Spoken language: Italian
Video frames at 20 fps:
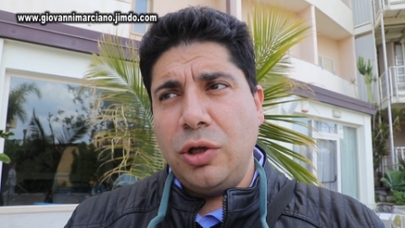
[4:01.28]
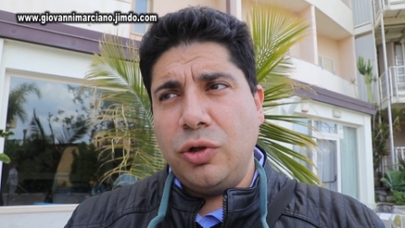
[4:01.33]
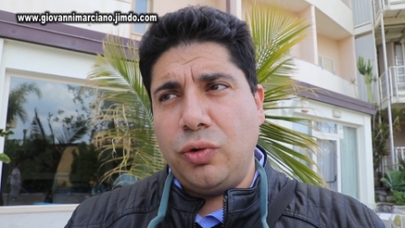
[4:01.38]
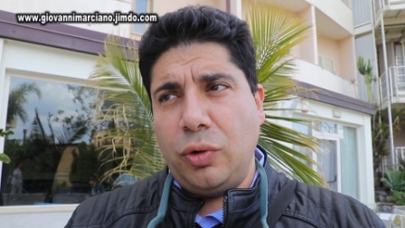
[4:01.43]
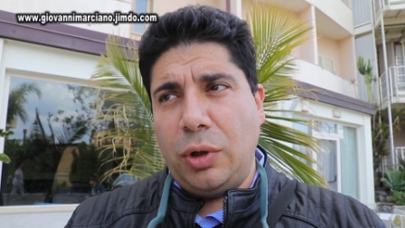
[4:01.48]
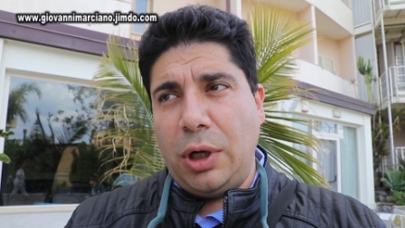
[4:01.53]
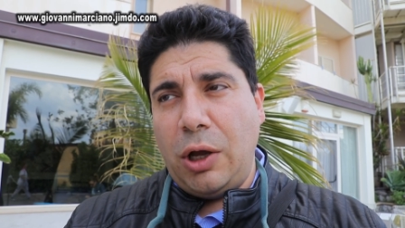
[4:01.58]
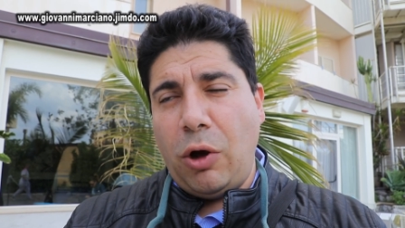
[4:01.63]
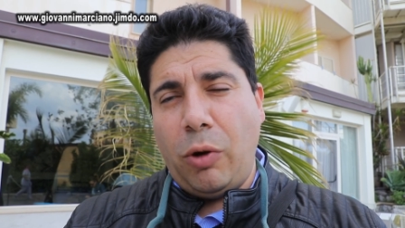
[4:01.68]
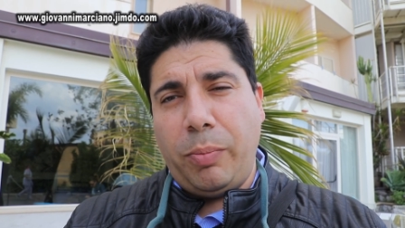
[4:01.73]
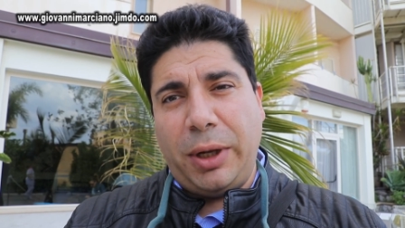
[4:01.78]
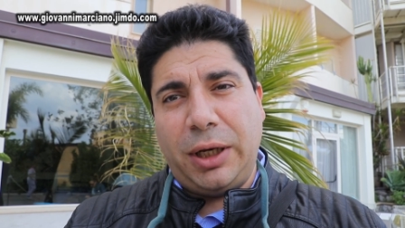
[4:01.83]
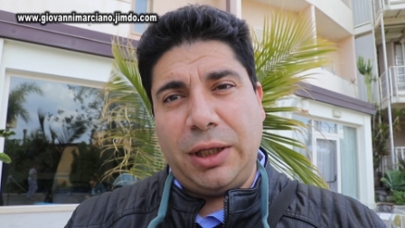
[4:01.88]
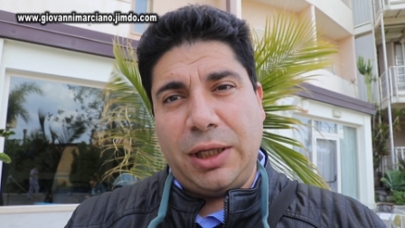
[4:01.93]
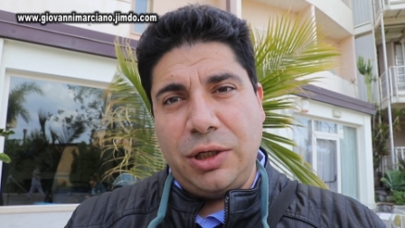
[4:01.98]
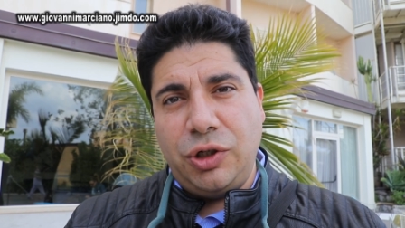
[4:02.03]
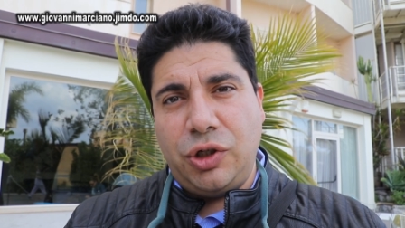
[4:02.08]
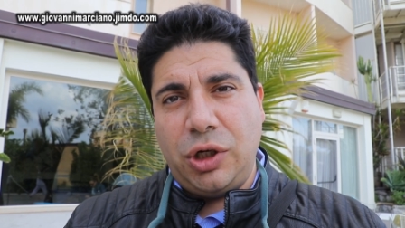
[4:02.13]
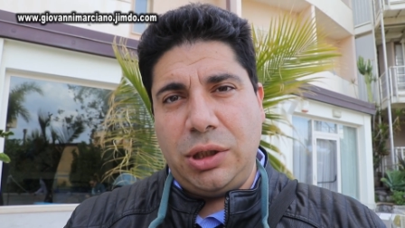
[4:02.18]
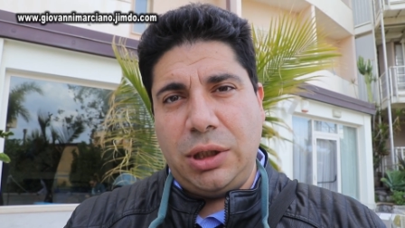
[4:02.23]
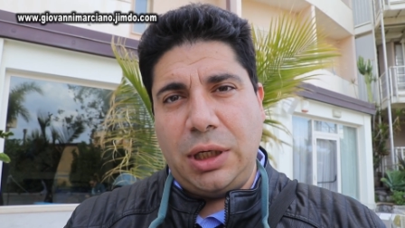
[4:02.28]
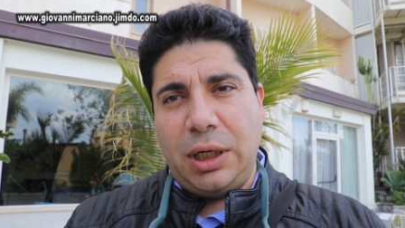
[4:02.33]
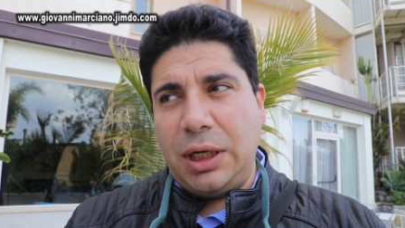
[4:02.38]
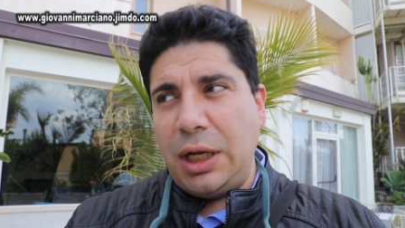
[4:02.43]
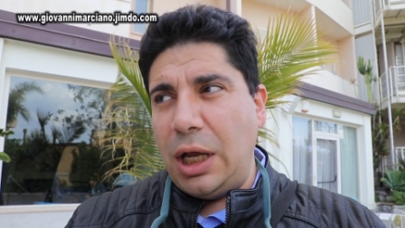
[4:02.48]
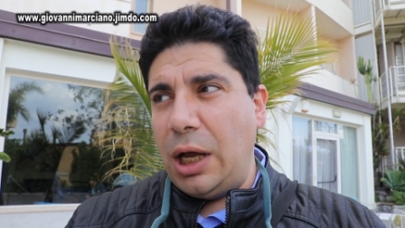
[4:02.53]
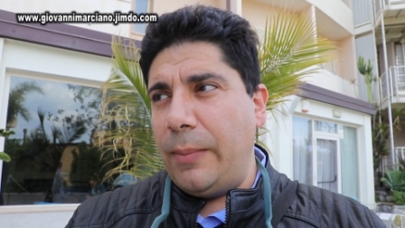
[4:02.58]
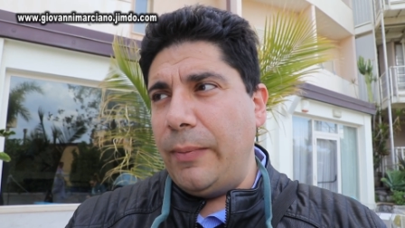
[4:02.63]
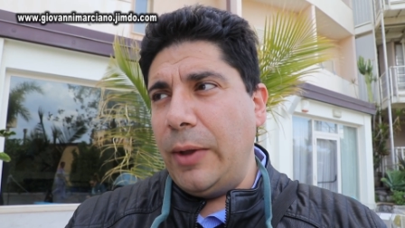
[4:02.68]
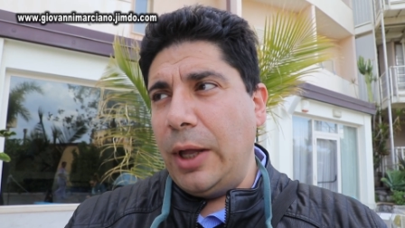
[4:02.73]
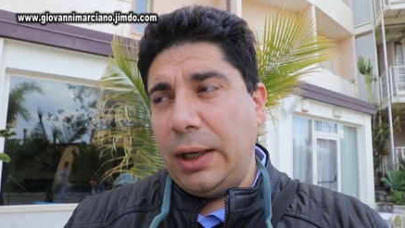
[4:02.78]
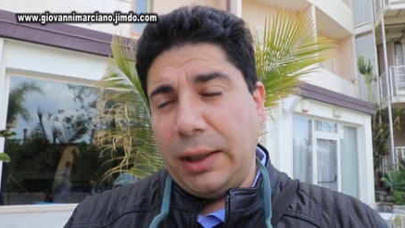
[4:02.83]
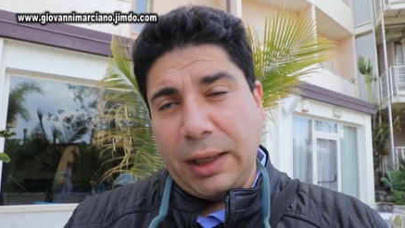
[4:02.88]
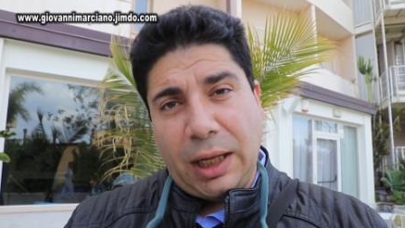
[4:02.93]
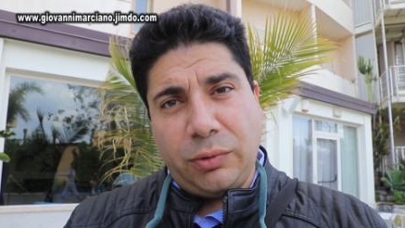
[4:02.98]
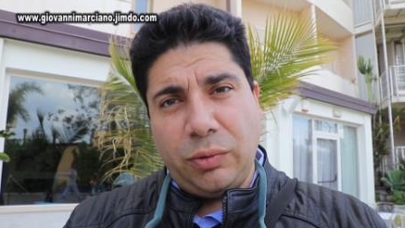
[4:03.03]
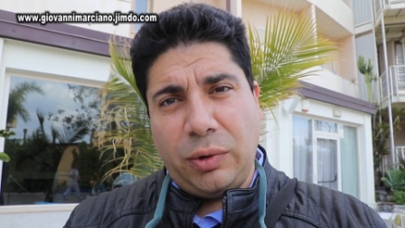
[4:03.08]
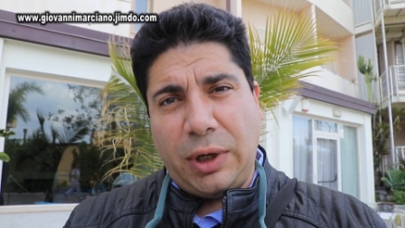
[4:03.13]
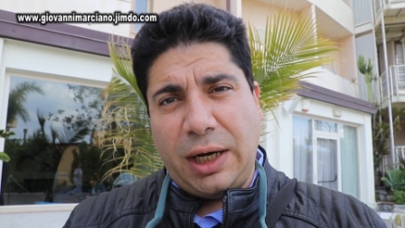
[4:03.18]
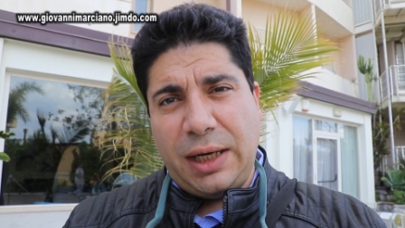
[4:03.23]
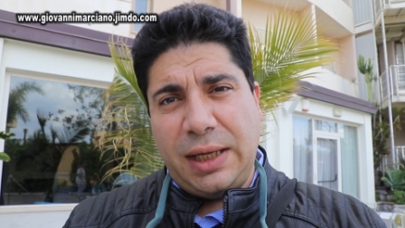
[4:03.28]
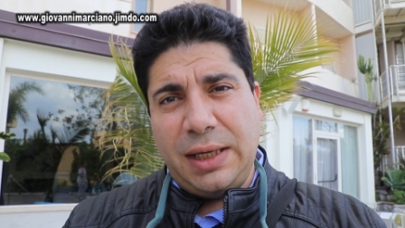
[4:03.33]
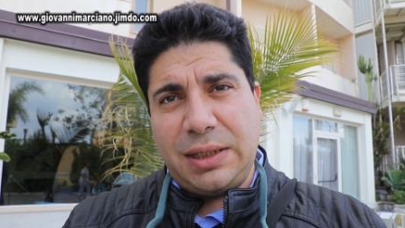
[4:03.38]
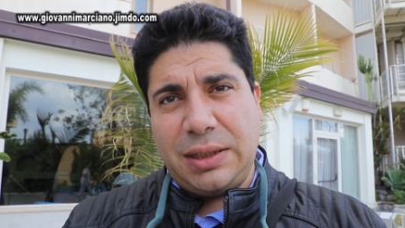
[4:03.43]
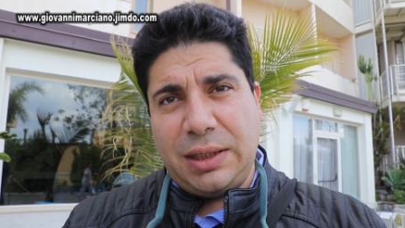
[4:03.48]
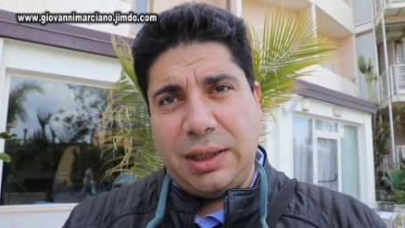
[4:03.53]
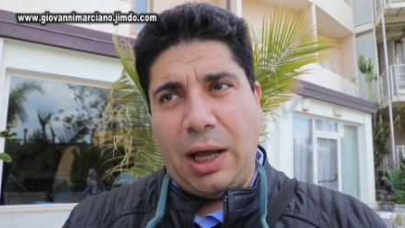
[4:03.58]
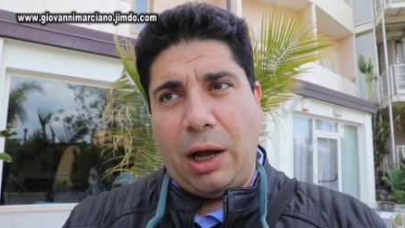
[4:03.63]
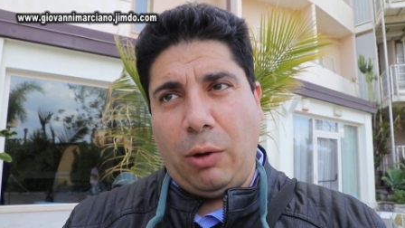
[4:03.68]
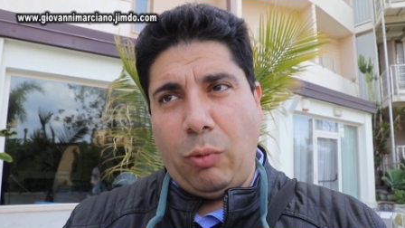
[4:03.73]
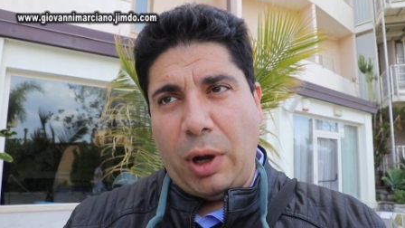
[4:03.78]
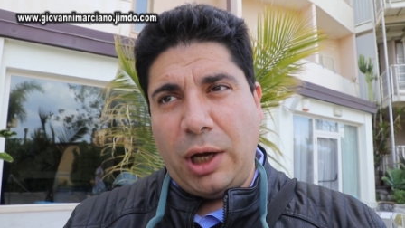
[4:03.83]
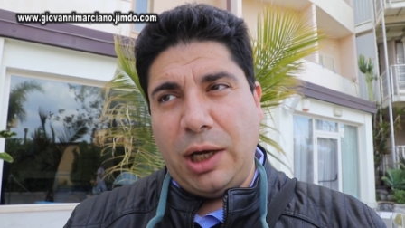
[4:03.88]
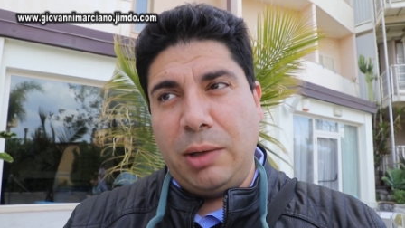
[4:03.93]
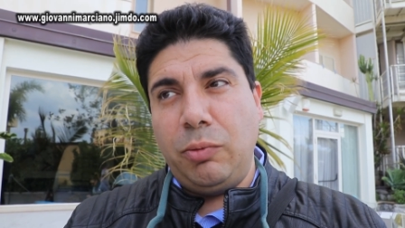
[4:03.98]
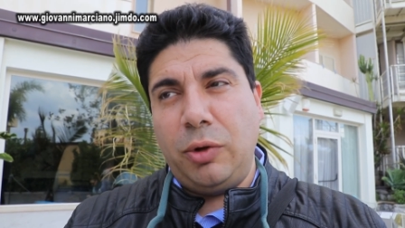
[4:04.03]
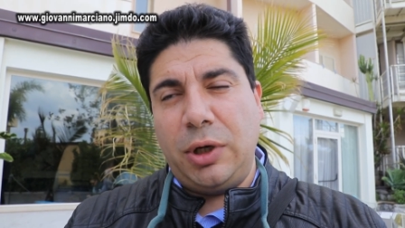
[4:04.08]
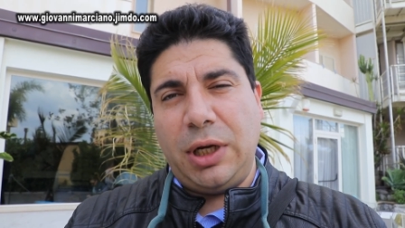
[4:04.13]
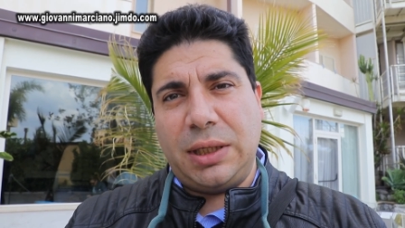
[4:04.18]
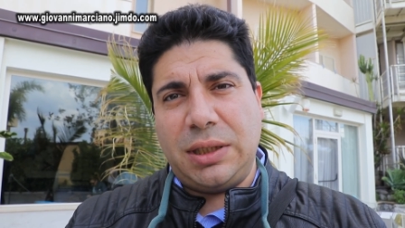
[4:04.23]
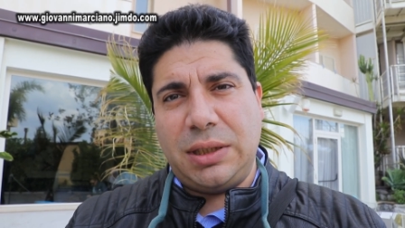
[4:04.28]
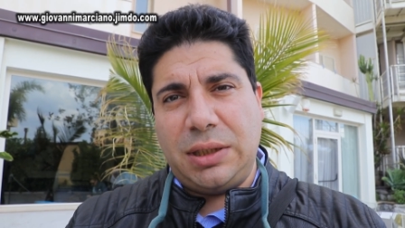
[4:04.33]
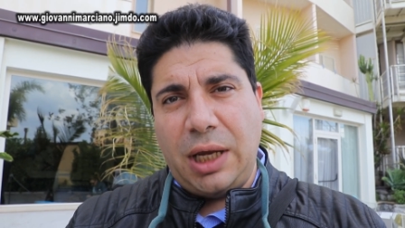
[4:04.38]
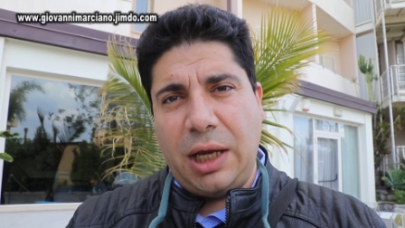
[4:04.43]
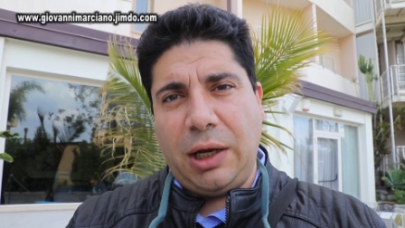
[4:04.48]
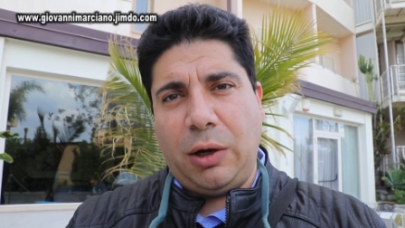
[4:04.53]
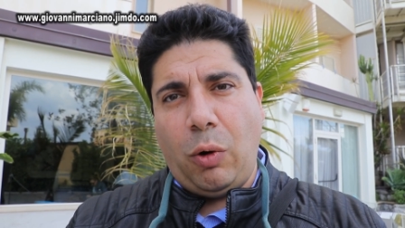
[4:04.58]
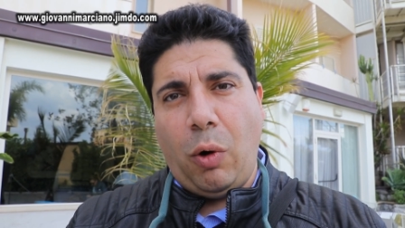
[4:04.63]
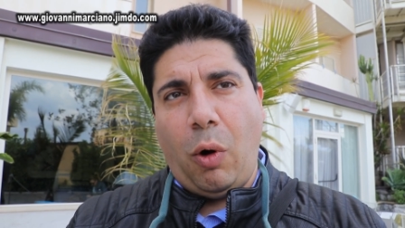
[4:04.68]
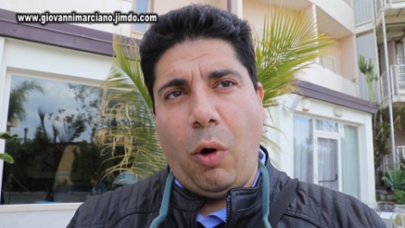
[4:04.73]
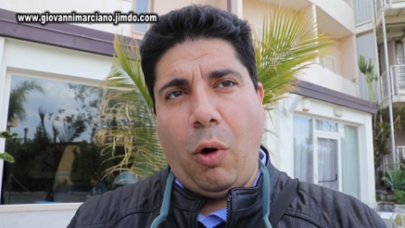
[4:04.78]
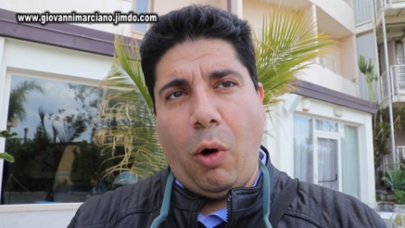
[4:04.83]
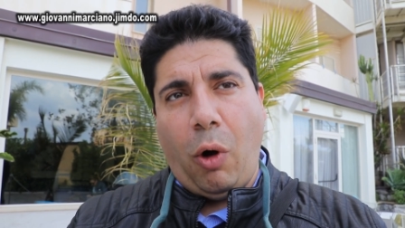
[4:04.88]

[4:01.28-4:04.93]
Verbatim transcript: sulle opere di ingegneria naturalistica quali muri a secco